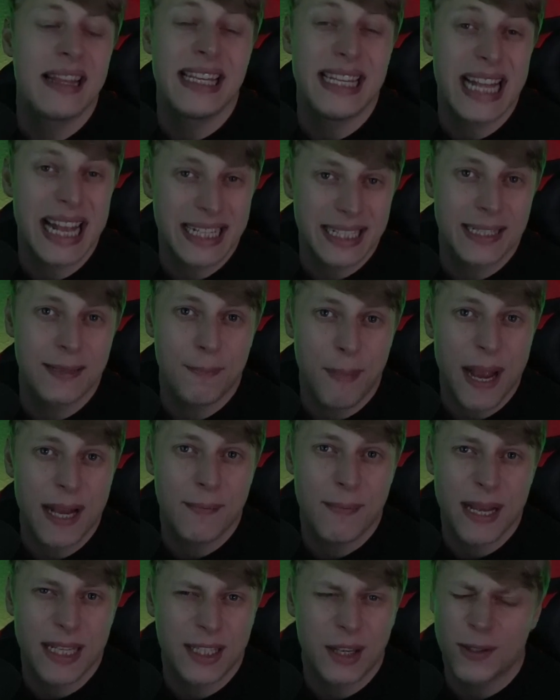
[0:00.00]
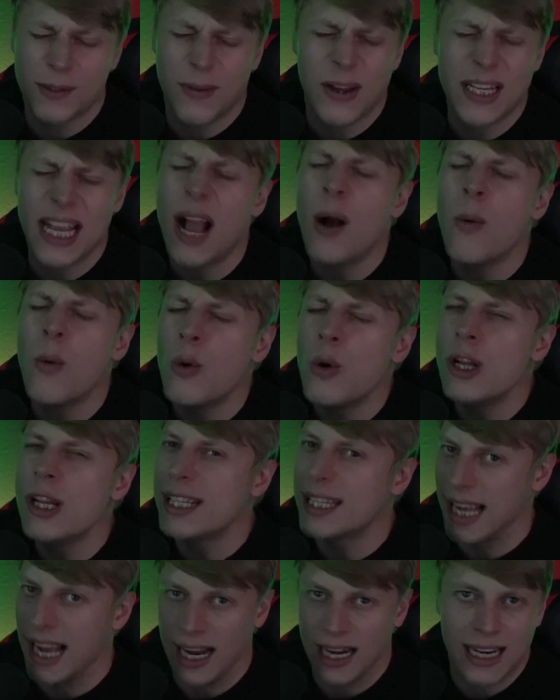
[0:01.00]
Die letzten beiden Best-ofs waren ja
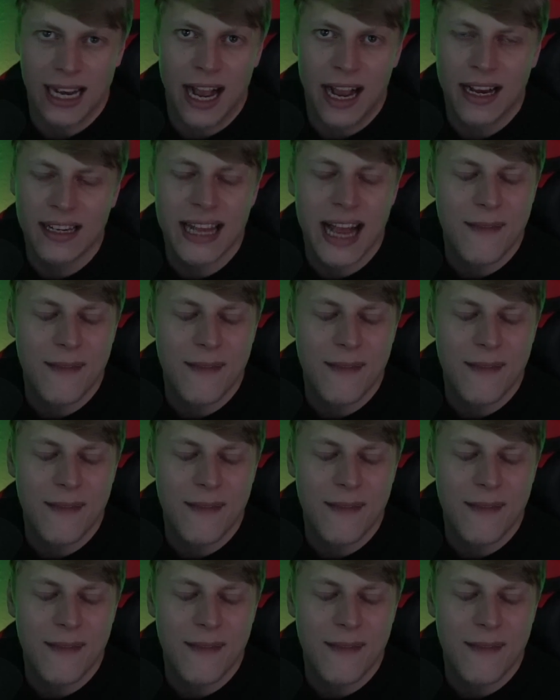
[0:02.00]
ultra krank.